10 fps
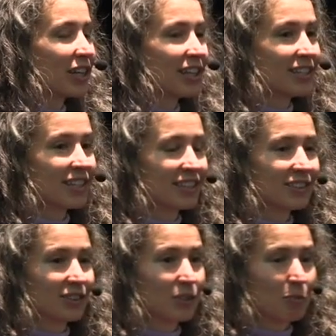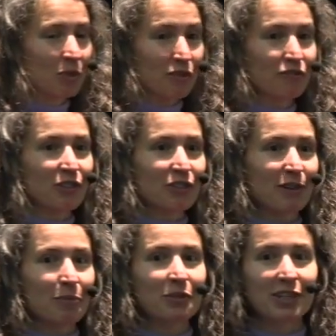canadien de mon enfance
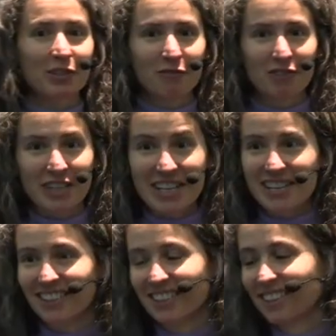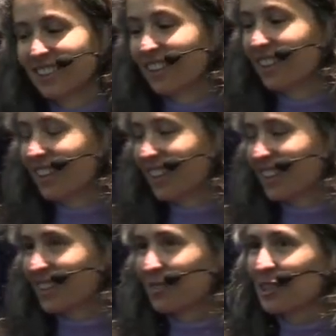va peut-être revenir.
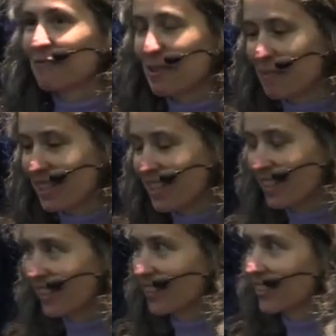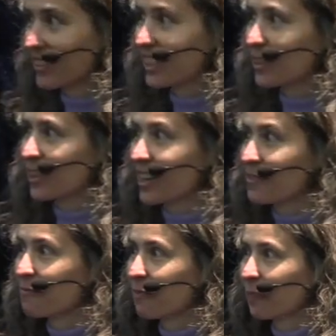donc ça me fait plaisir d'être là.
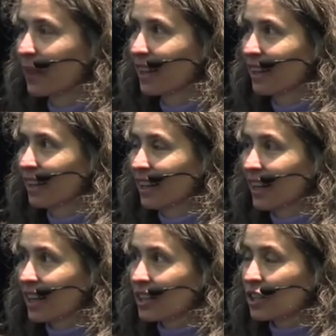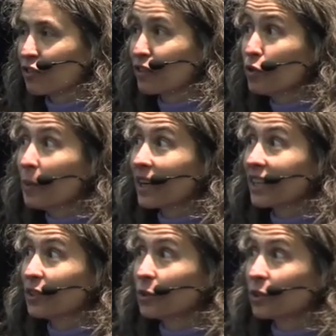je vais vous
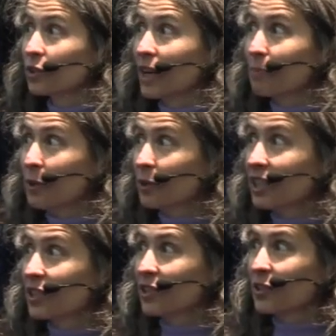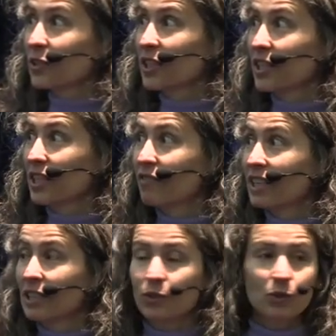parler donc de l'apport des sciences cognitives à
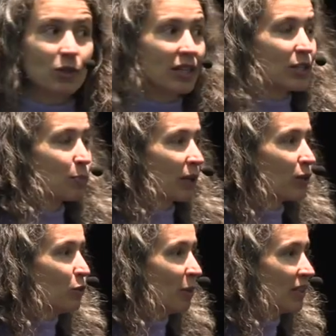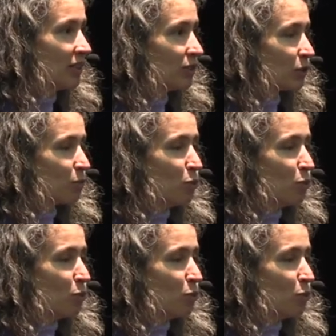l'étude de l'esprit humain, donc